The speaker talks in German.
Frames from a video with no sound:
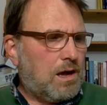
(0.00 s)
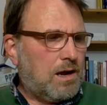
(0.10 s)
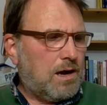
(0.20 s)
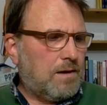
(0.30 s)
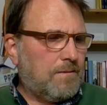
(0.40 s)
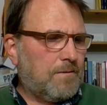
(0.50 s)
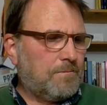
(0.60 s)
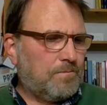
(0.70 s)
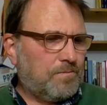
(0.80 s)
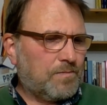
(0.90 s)

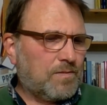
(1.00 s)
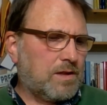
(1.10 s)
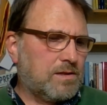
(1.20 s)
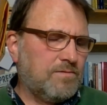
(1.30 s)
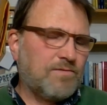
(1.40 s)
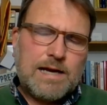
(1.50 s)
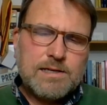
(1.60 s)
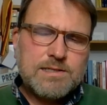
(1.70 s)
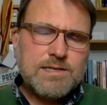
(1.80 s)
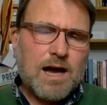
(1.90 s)
Ähm, die
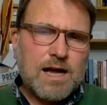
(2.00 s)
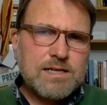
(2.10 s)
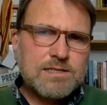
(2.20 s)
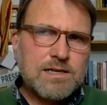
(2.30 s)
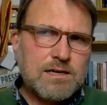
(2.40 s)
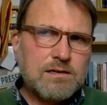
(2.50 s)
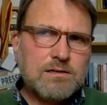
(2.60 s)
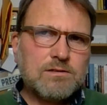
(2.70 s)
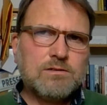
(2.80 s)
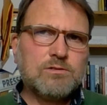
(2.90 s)

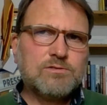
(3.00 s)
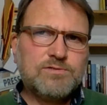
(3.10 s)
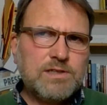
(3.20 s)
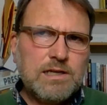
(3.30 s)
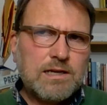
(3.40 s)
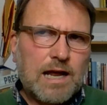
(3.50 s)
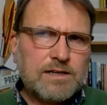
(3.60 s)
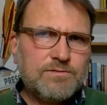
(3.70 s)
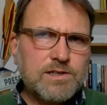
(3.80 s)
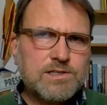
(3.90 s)
Weidetierhalter und viele
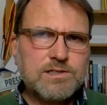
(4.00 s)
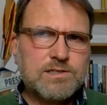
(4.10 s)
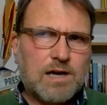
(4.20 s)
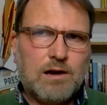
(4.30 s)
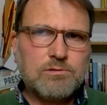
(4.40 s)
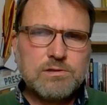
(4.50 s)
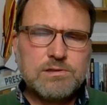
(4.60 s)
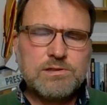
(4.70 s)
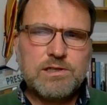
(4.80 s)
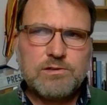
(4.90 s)
Landwirte
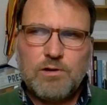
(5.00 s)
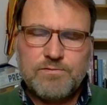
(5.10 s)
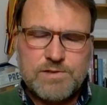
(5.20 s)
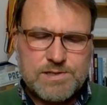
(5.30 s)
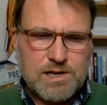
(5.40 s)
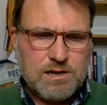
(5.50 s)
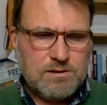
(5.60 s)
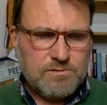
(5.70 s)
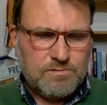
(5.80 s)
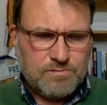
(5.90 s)
trauen den
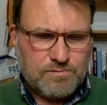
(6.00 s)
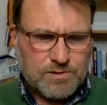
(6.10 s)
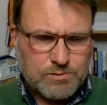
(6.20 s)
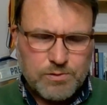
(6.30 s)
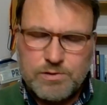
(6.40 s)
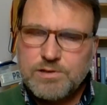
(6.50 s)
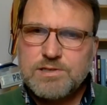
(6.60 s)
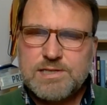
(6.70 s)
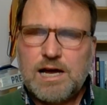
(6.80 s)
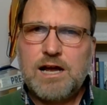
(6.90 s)
offiziell verkündeten
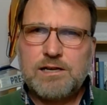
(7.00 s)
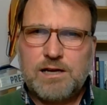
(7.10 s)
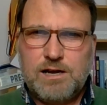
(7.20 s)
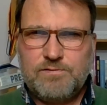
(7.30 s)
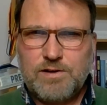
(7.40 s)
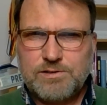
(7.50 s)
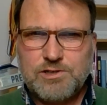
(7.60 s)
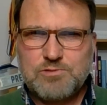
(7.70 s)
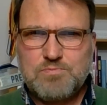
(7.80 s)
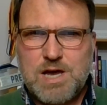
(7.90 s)
Zahlen einfach
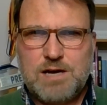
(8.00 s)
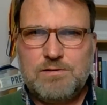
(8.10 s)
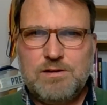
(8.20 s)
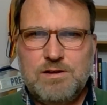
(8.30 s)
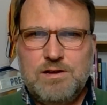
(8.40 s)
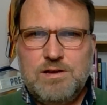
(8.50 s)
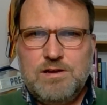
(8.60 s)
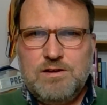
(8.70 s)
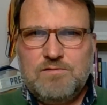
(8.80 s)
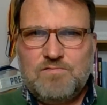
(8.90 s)
nicht mehr,
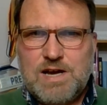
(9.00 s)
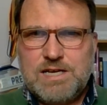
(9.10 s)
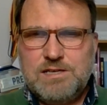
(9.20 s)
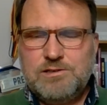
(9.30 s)
weil